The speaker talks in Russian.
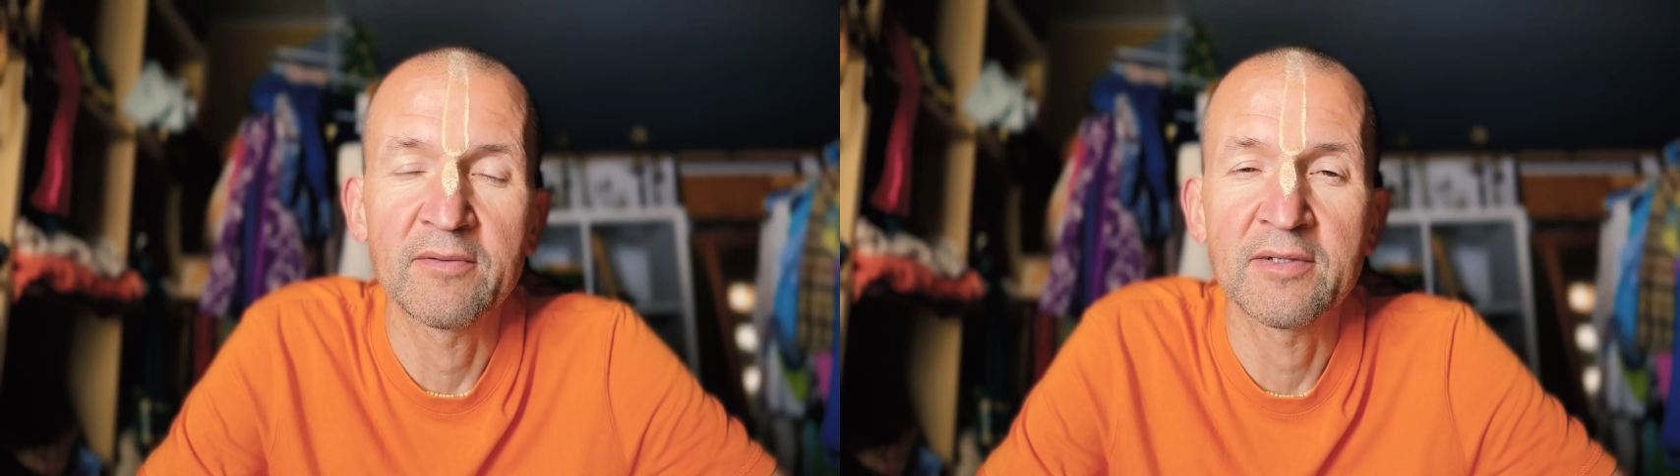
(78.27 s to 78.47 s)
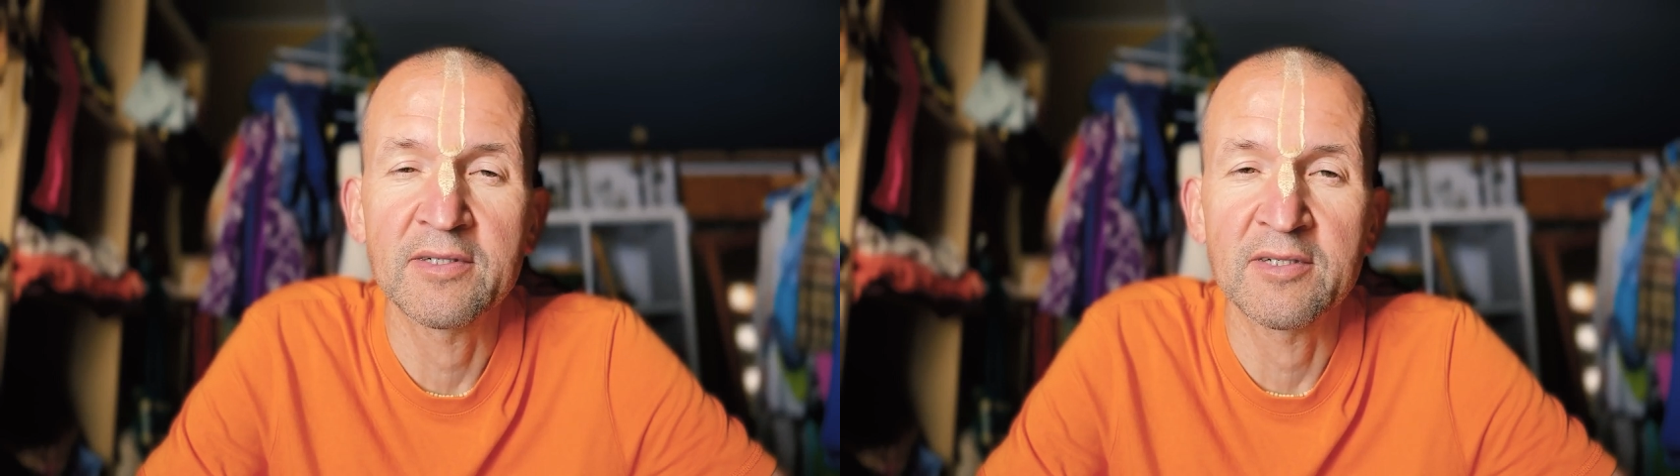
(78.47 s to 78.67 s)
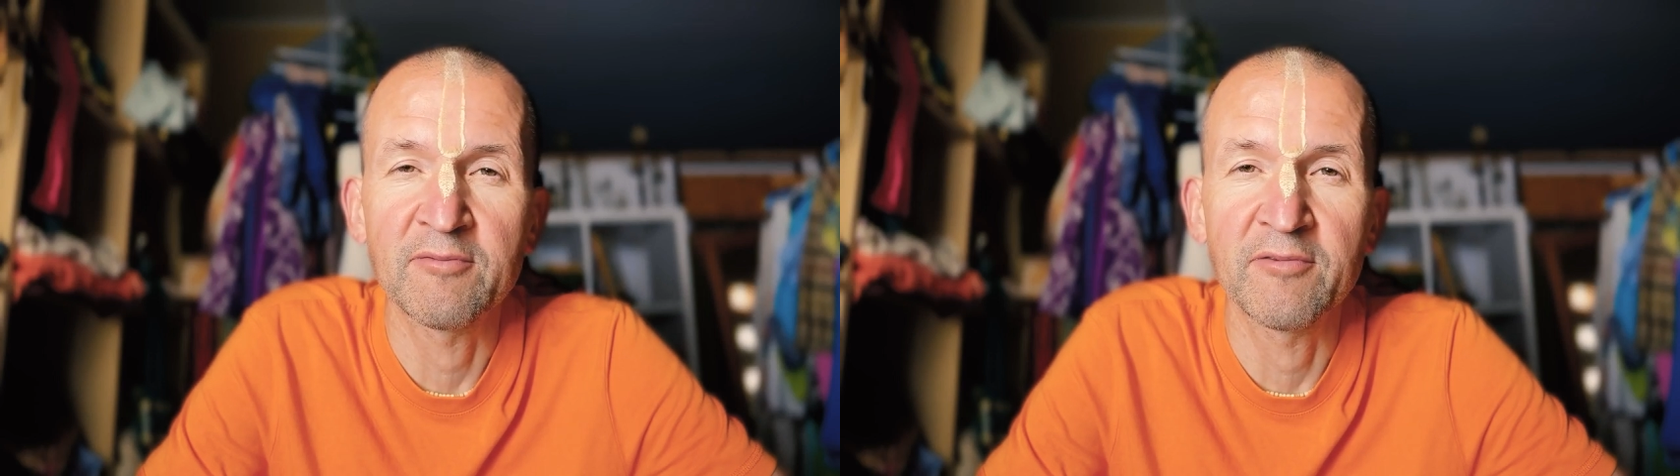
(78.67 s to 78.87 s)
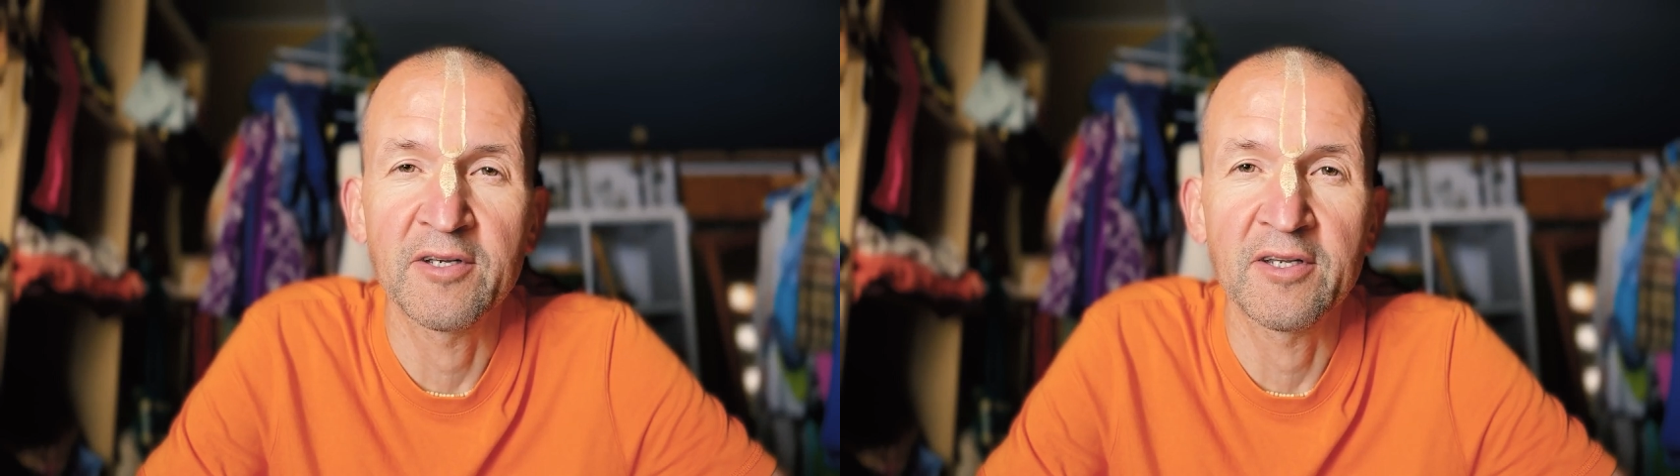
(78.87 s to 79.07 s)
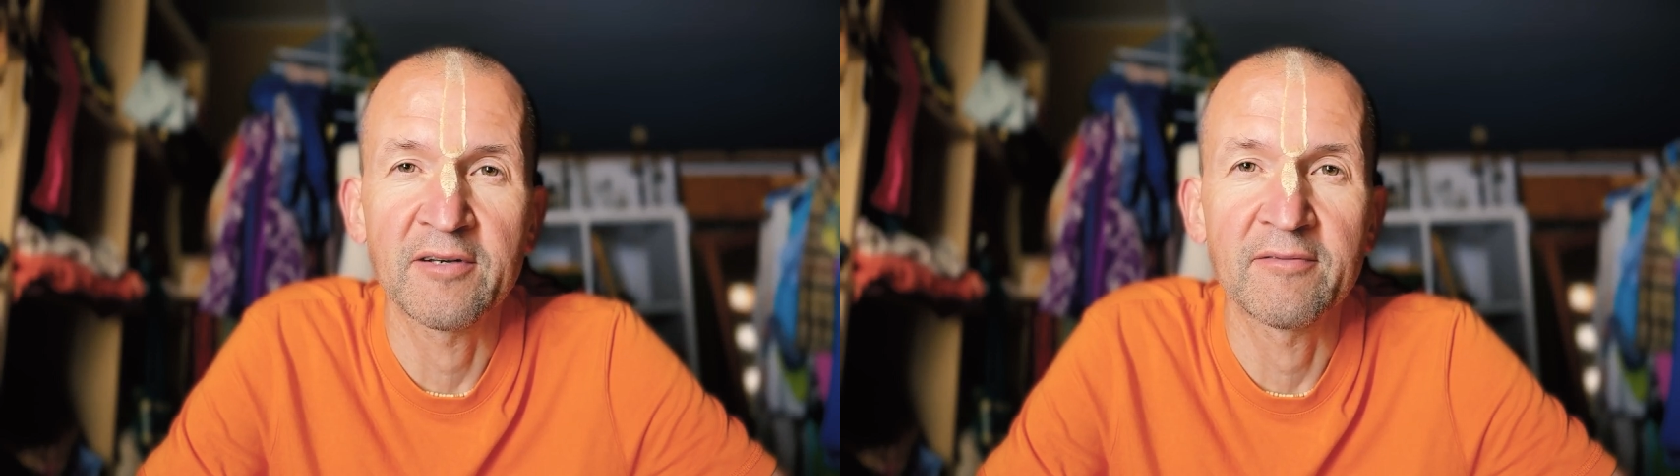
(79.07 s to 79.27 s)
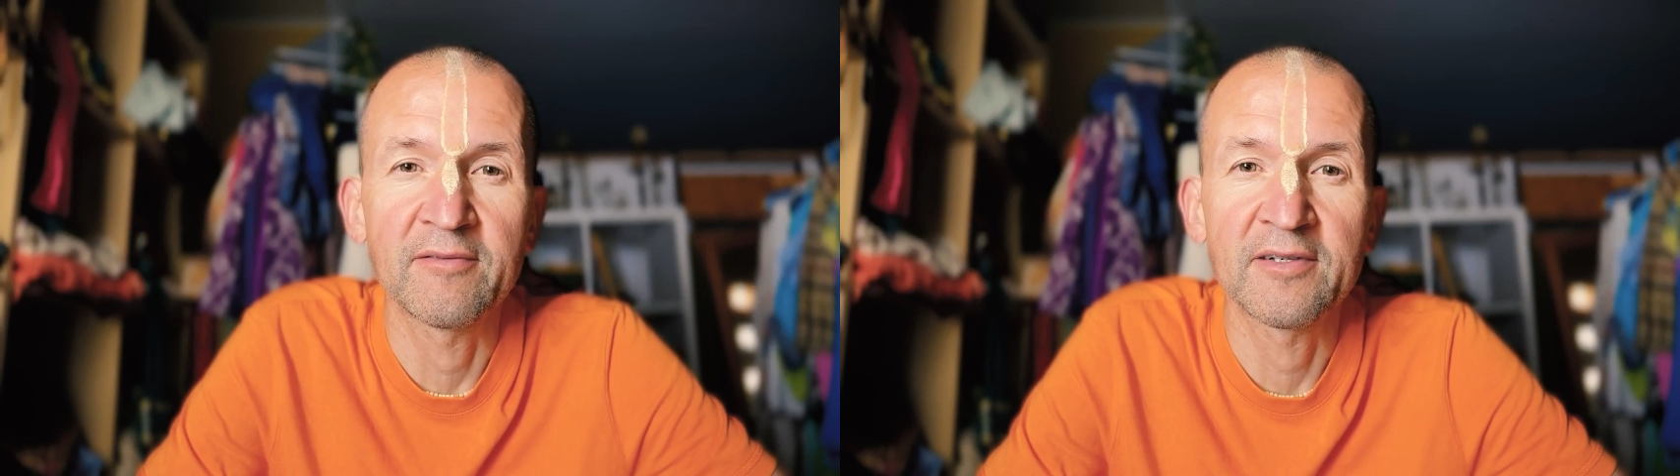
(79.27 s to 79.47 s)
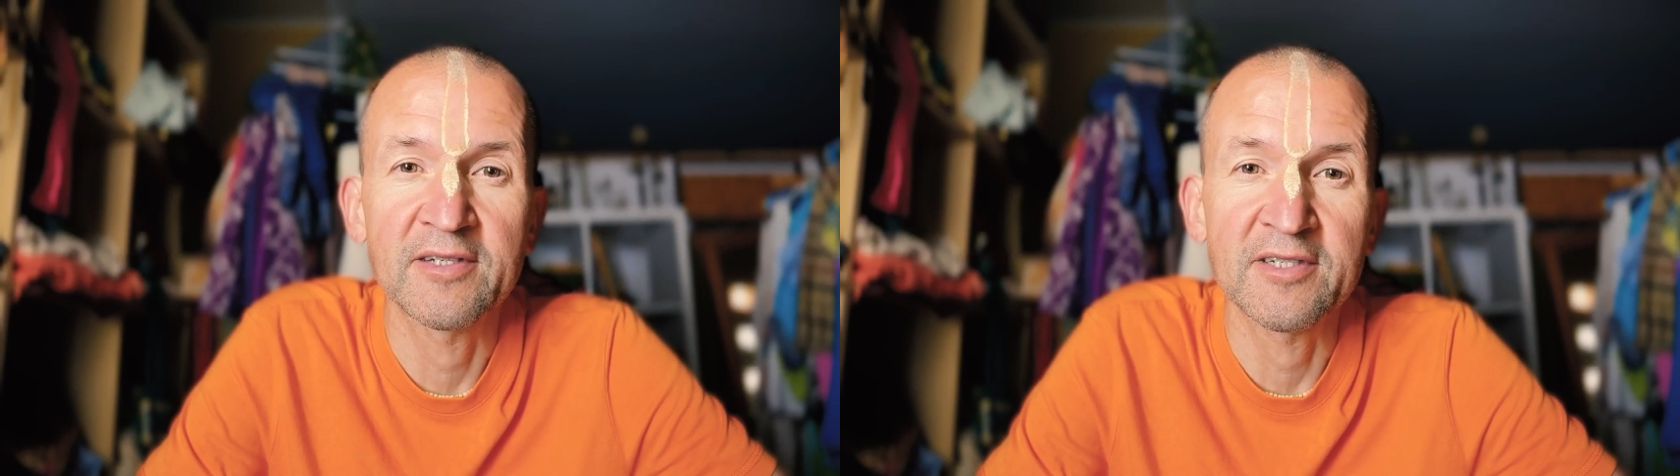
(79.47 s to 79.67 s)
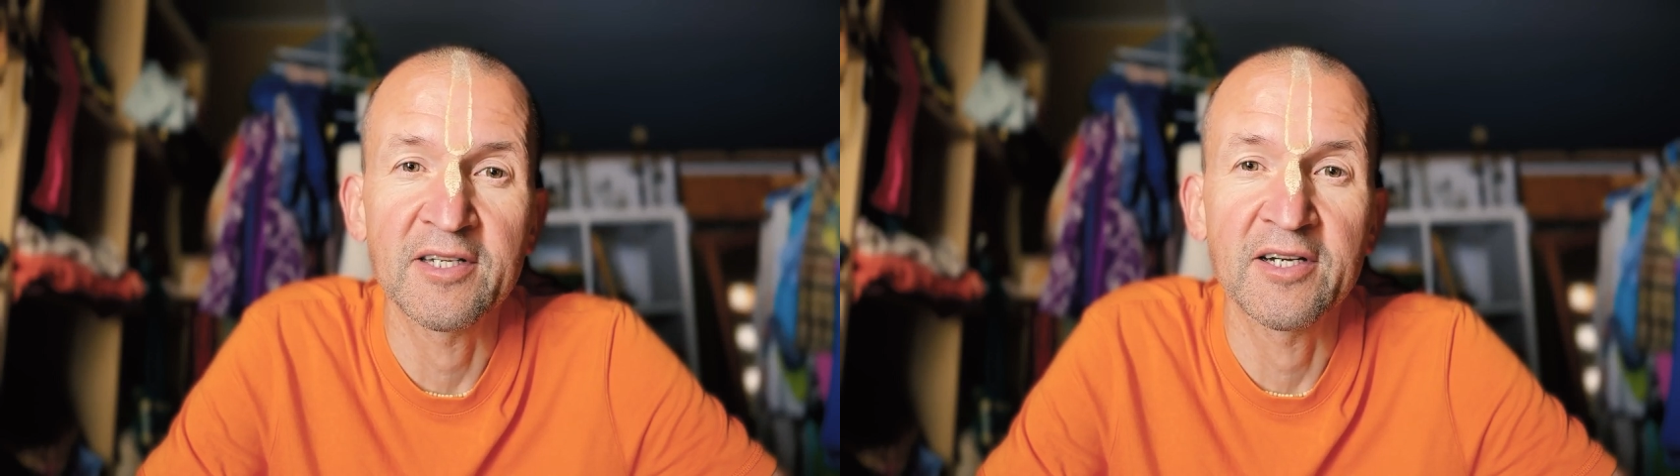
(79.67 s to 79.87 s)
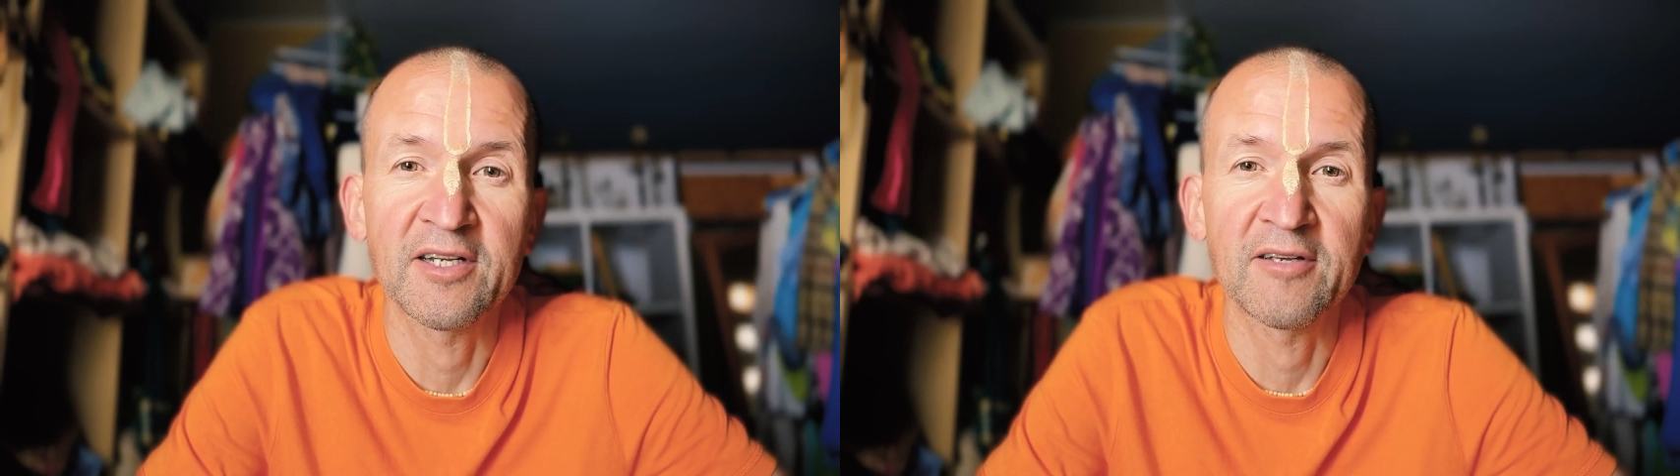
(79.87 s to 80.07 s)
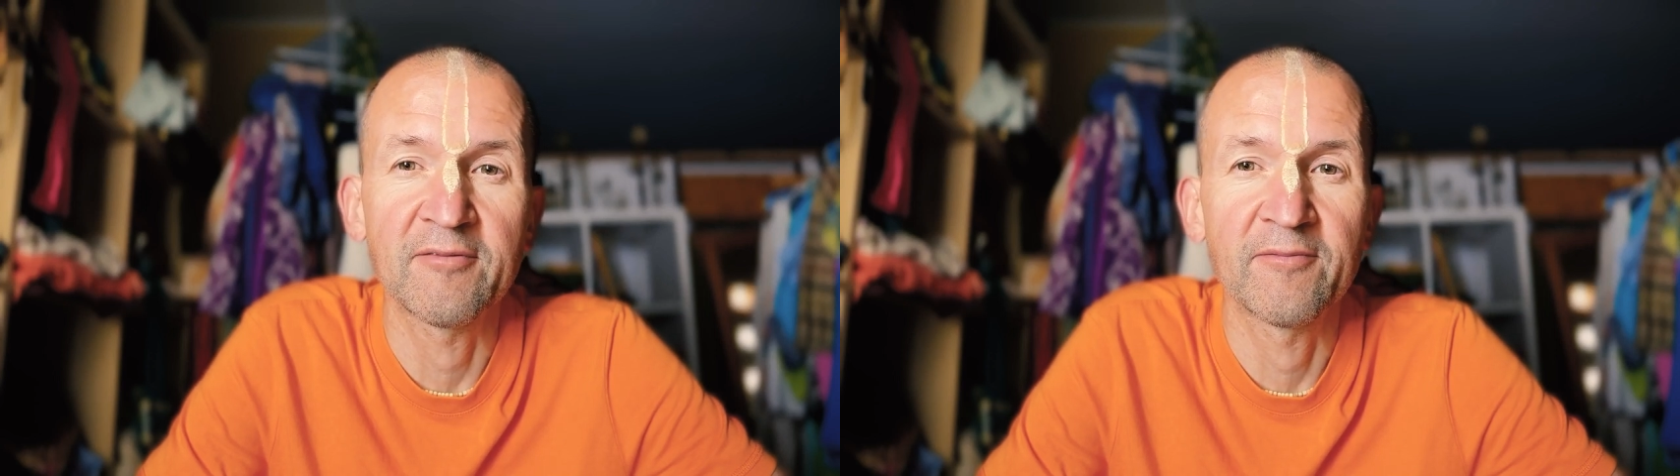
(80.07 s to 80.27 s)
забвение,
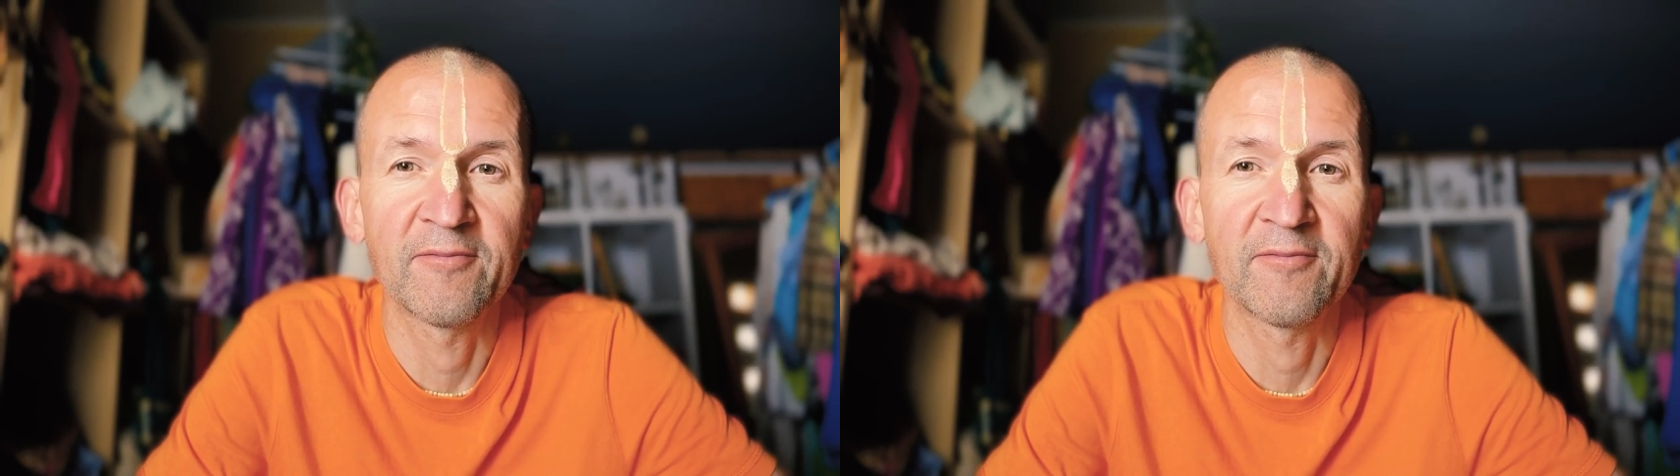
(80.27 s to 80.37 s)
знание.